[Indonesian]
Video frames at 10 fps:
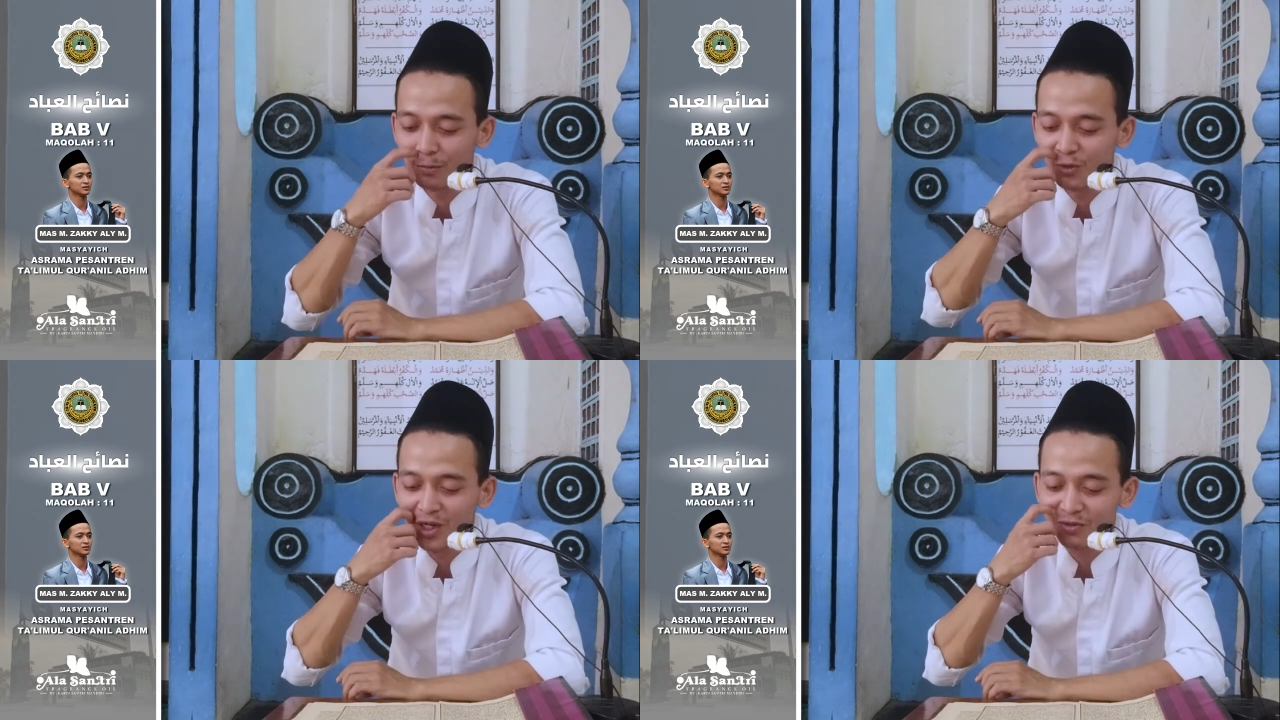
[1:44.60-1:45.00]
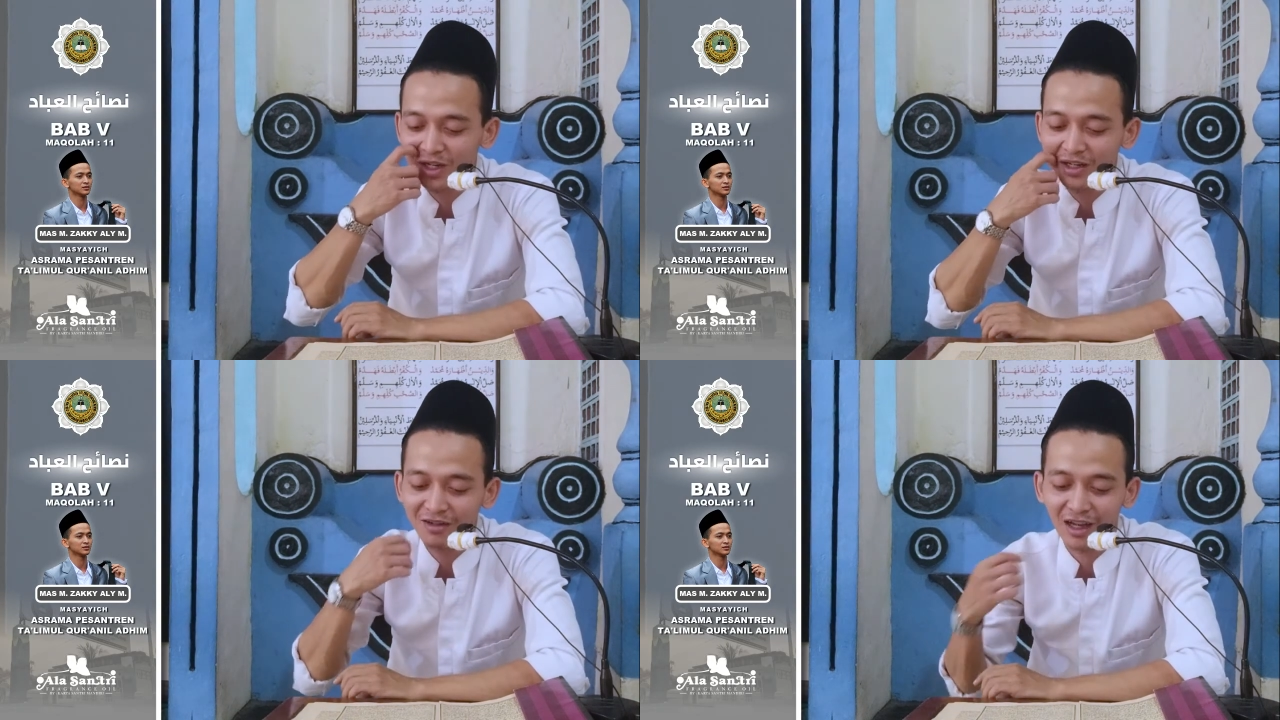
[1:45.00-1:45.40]

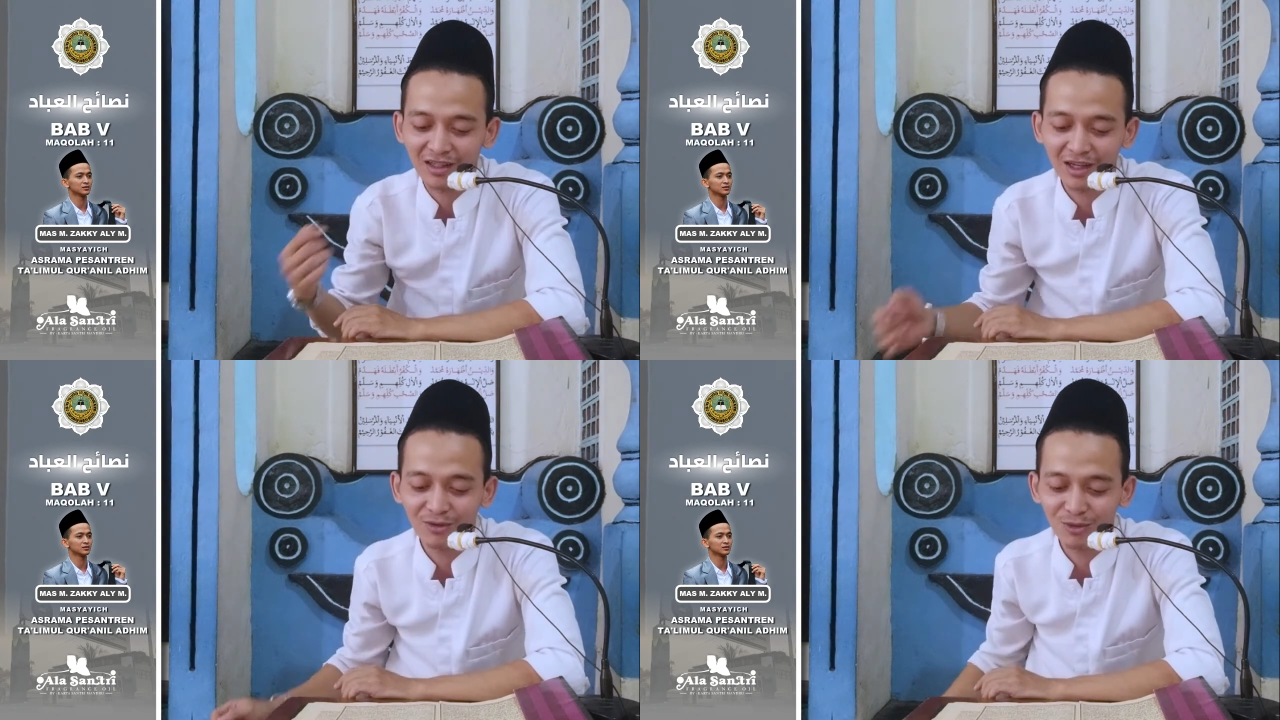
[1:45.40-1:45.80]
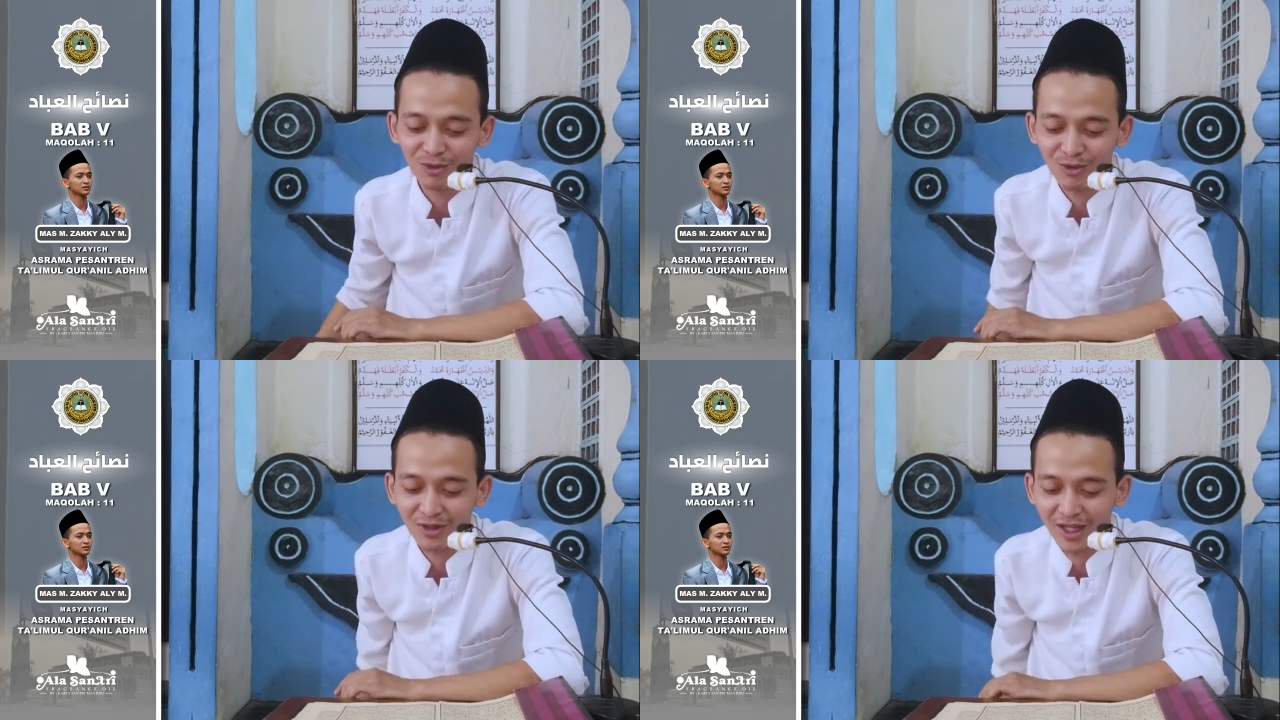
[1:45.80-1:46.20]
Mbok gak tau
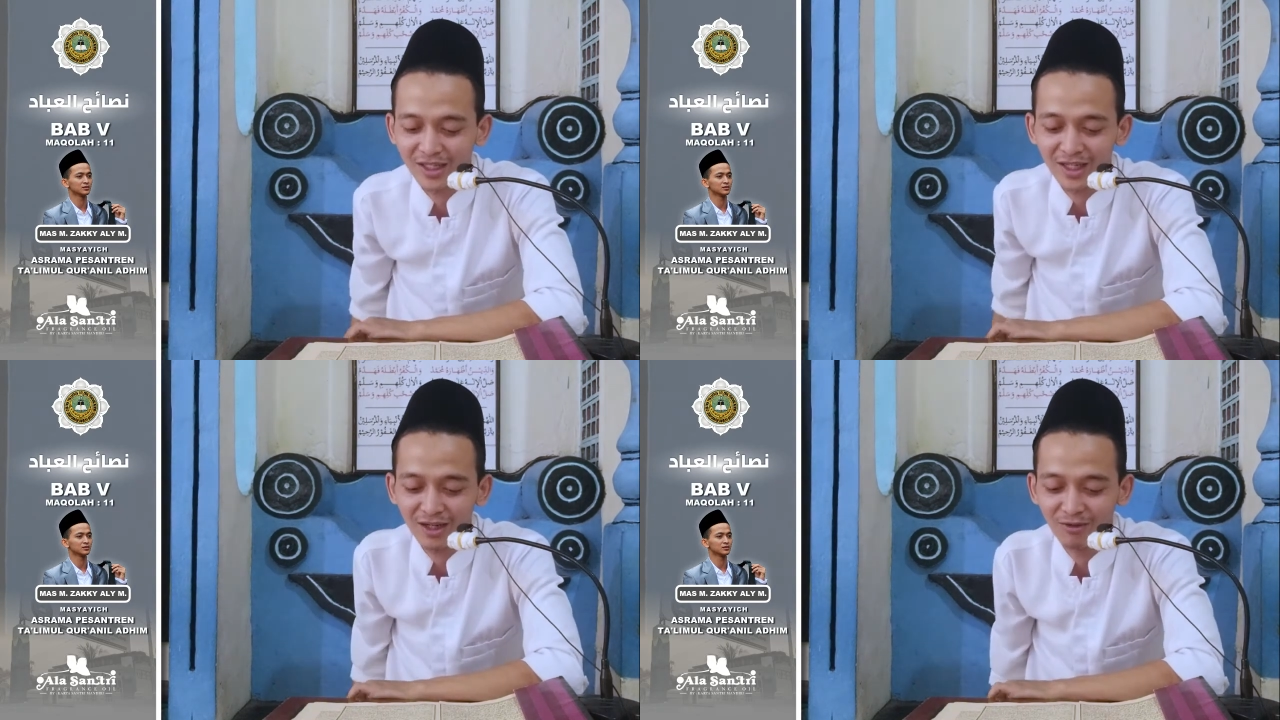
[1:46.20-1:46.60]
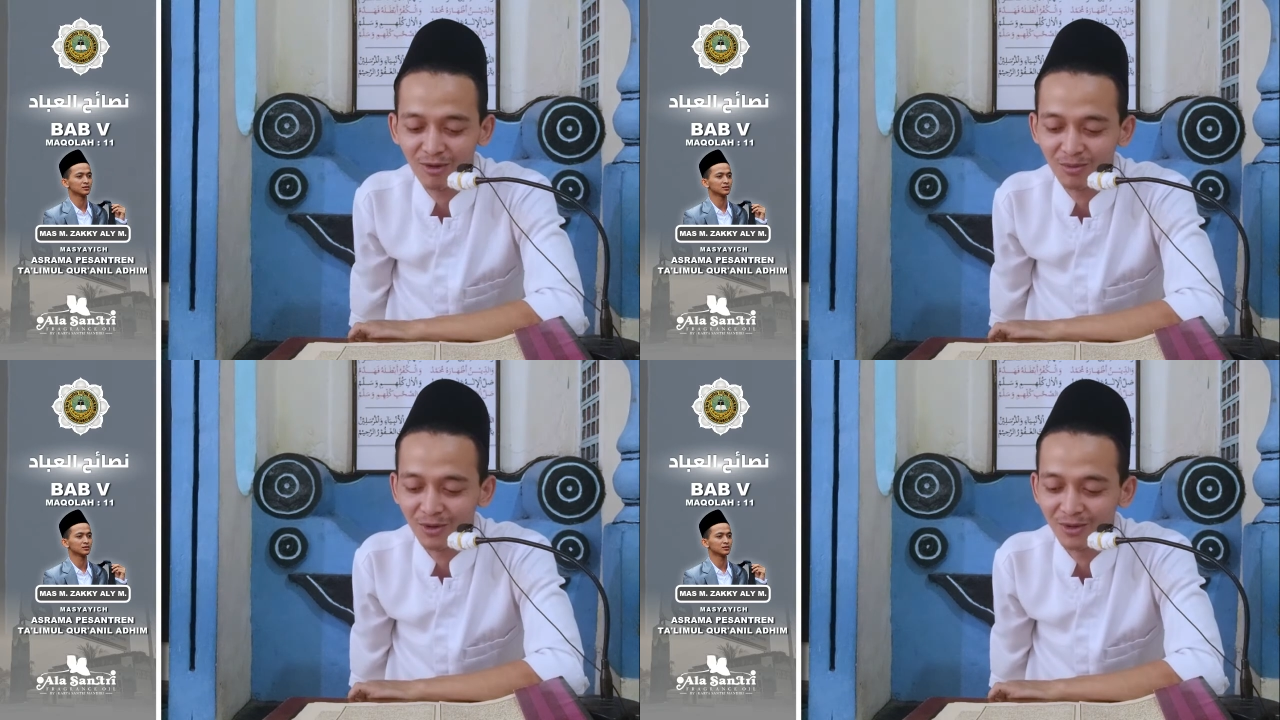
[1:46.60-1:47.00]
ngrungokno nyanyian
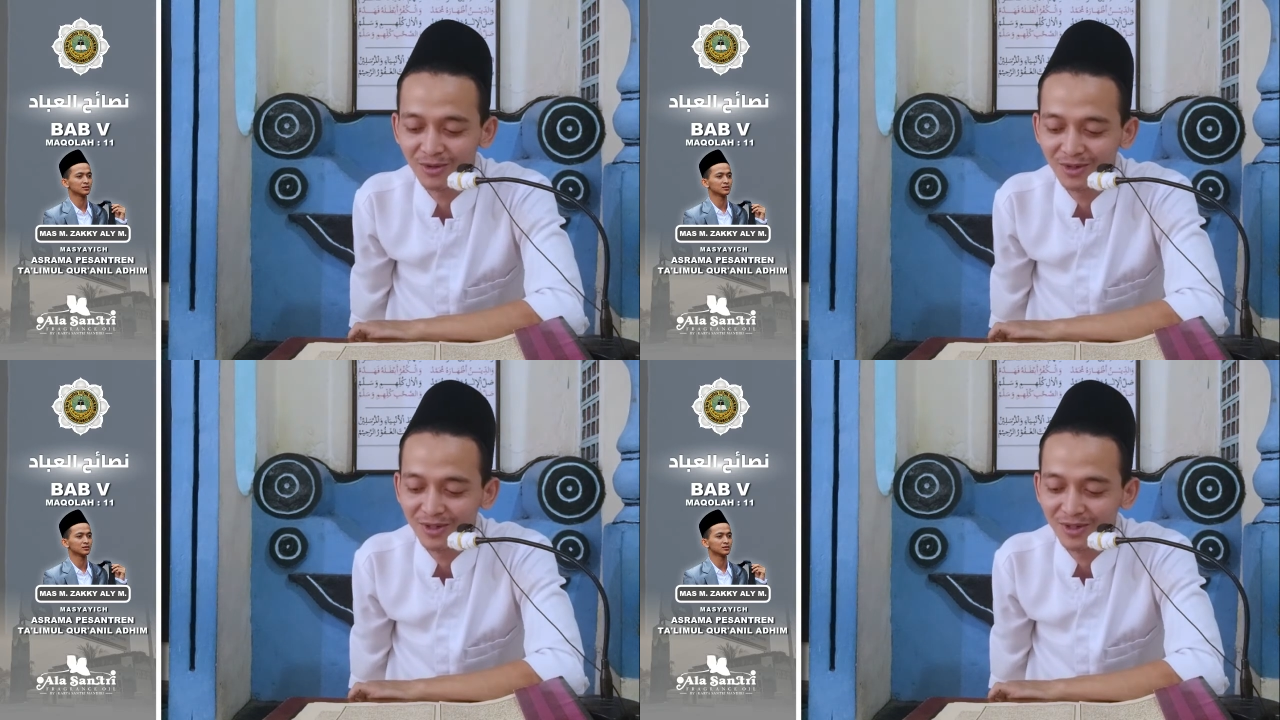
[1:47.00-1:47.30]
iku apa.